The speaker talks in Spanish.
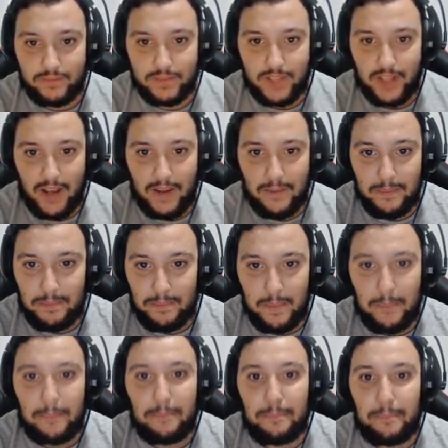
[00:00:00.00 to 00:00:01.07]
O sea, en,
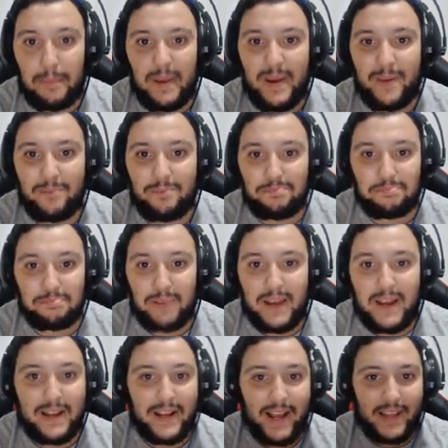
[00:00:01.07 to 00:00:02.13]
plena,
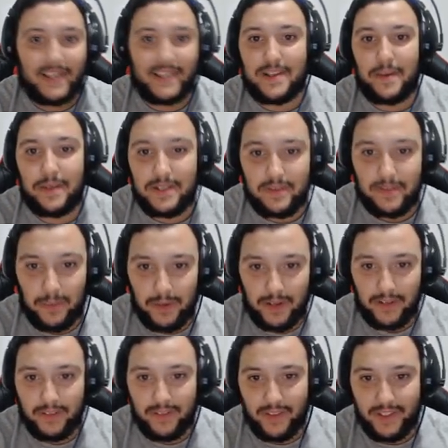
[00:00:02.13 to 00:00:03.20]
plena calle, ¿sabes? Como es
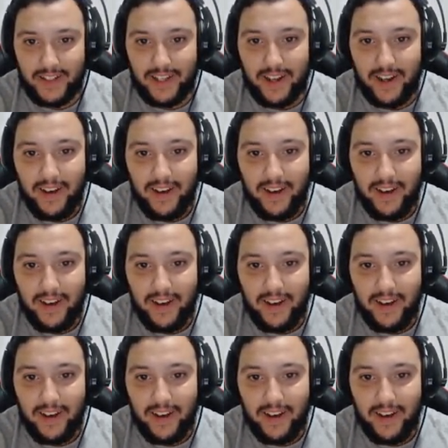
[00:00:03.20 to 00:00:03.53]
que les diría.